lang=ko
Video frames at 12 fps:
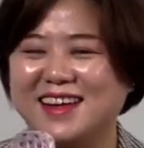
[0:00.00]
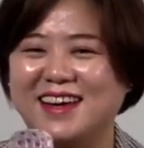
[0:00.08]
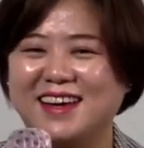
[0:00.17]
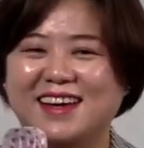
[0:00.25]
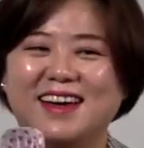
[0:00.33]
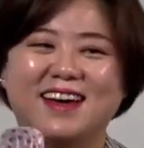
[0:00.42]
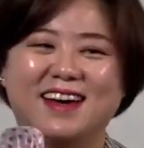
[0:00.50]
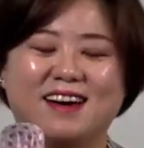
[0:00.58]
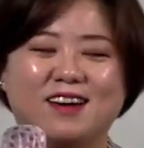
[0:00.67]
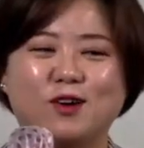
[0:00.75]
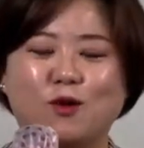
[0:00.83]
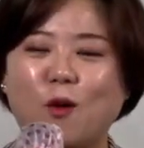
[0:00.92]
네,
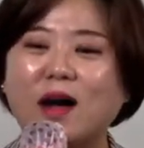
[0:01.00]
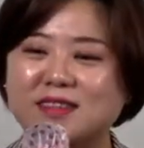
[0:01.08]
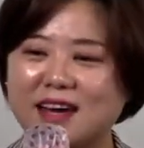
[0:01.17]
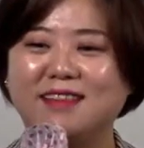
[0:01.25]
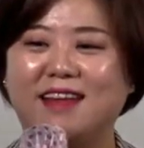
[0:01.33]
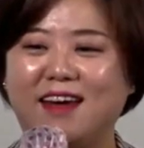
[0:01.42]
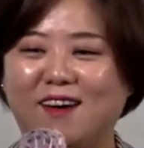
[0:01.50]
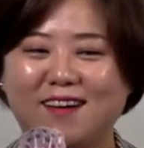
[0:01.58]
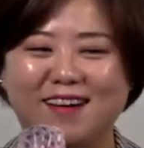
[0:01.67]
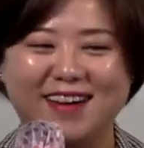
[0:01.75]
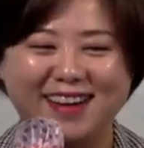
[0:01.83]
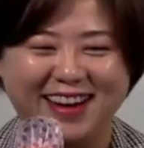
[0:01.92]
어, 꽉
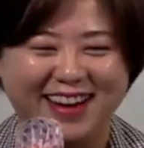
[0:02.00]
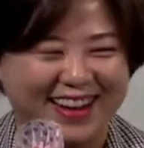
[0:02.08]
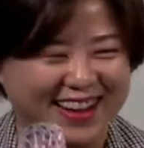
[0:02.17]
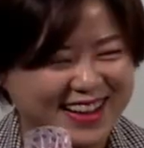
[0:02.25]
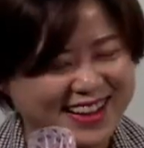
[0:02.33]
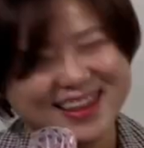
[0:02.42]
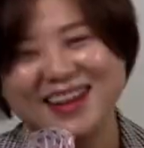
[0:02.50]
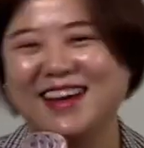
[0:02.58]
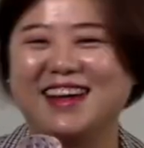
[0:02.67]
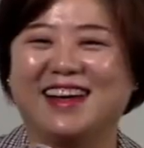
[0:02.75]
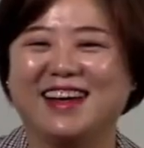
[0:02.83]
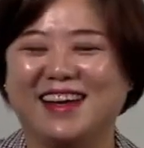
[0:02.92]
찼네요.
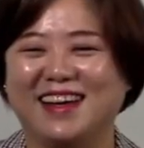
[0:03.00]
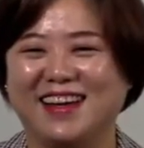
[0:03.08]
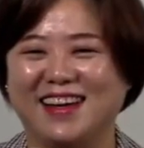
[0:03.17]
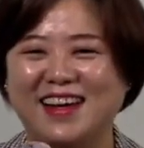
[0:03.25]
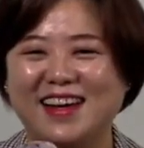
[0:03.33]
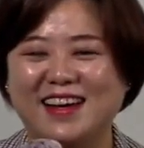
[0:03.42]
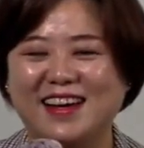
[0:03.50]
네,